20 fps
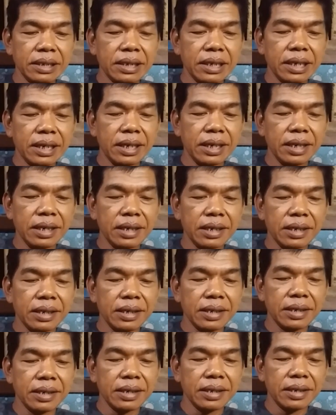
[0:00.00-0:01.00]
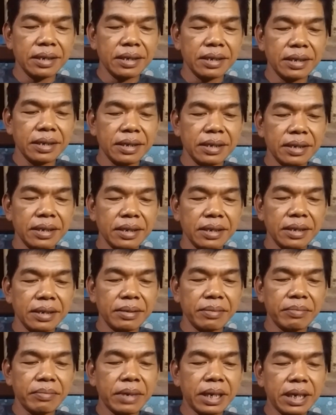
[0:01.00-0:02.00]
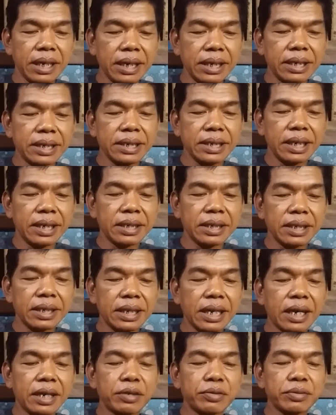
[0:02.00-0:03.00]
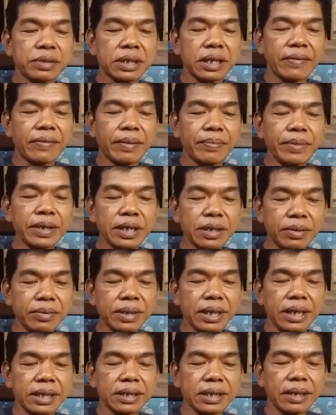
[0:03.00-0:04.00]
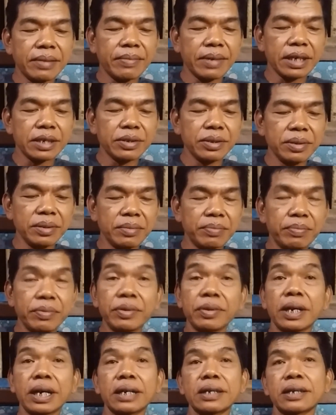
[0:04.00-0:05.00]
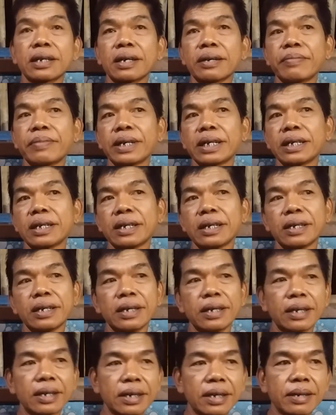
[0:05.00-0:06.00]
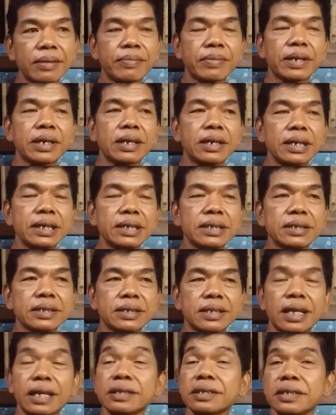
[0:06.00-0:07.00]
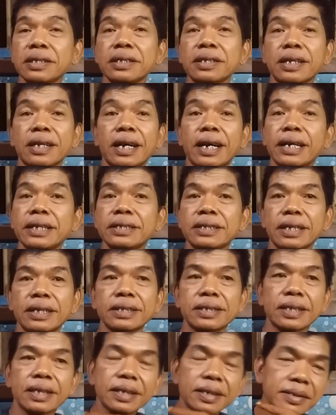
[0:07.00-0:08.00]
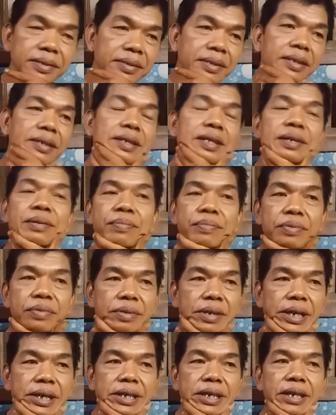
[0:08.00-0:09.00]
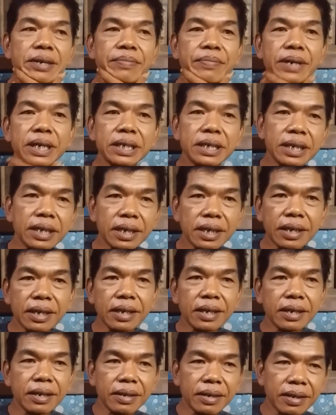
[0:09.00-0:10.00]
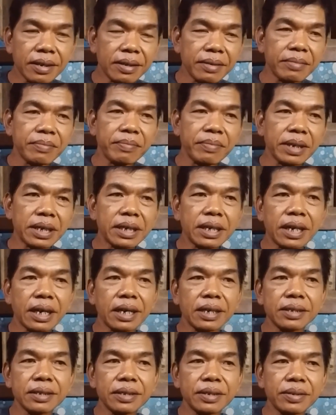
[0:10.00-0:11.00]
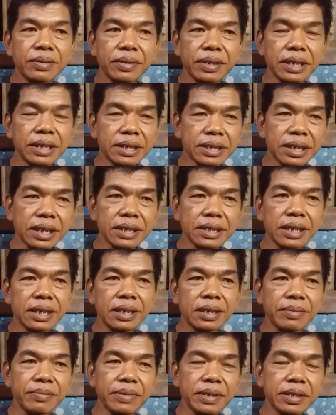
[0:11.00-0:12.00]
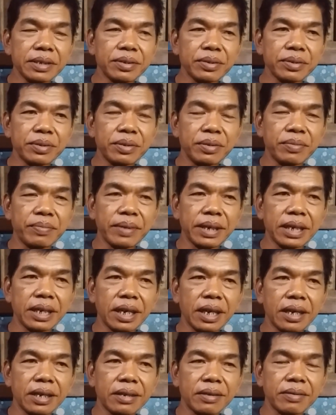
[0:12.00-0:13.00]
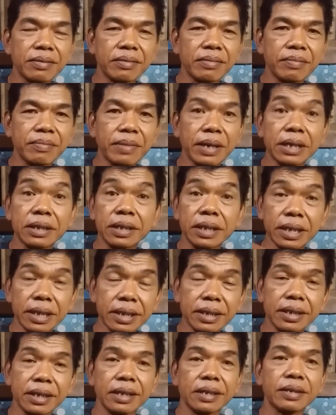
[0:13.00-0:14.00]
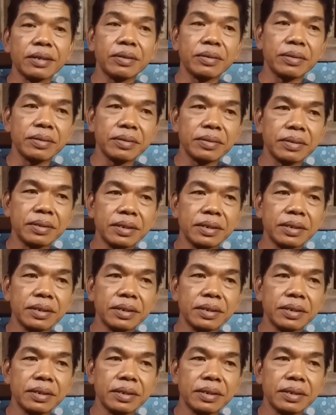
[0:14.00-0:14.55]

yang mana dia tanggung jawab itu yang saya maksud bukan kepada apa instansi terkait saja bukan kepada pandangan tohir saja tapi justru pandangan batin atau